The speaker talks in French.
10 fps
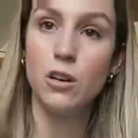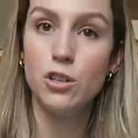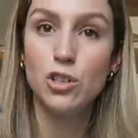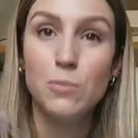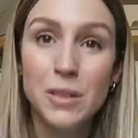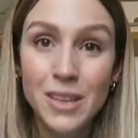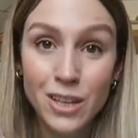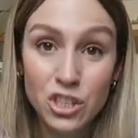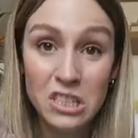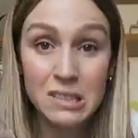roches, des billes
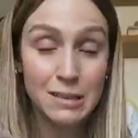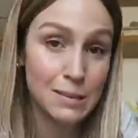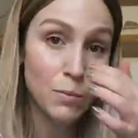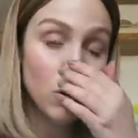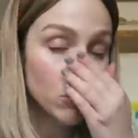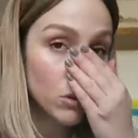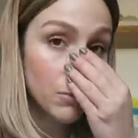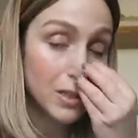d'argile, ça c'est bon de